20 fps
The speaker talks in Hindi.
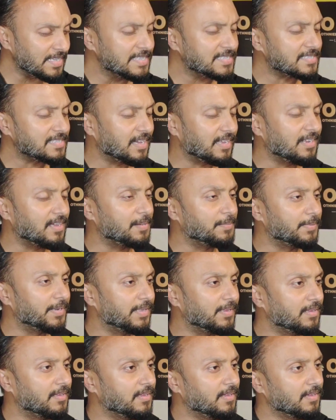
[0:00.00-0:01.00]
इस साल
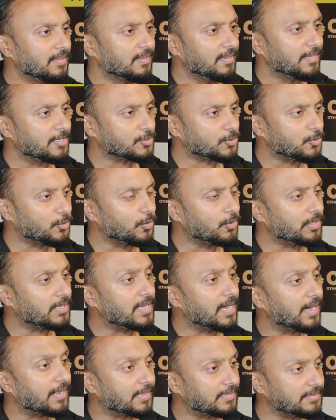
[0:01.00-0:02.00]
हमने इसको
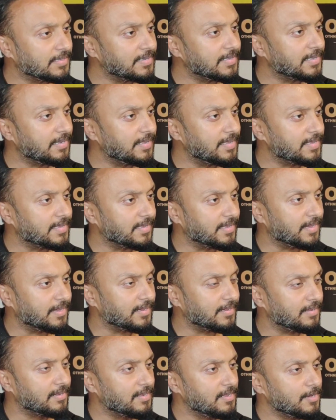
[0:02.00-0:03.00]
11 दिन के लिए किया
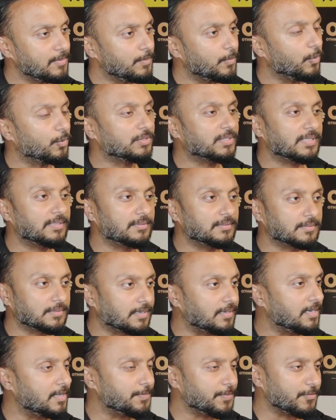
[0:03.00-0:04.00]
है मोर देन
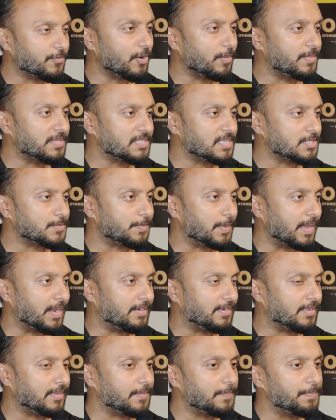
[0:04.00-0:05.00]
30 परफॉर्मेंसेस
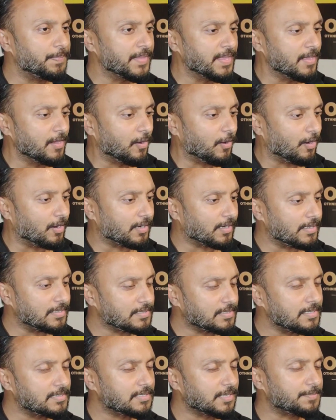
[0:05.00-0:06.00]
प्लान हैं और
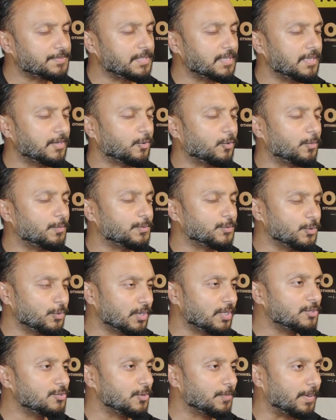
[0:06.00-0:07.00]
इसकी सबसे
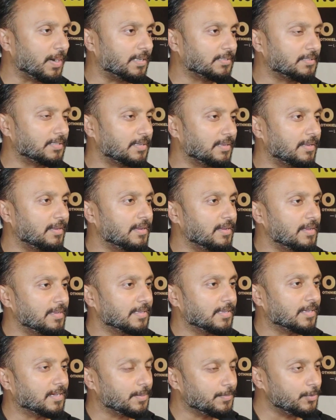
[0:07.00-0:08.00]
खूबसूरत जो बात है
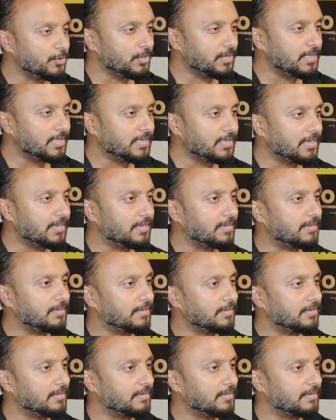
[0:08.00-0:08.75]
कि कम्यूनिटी के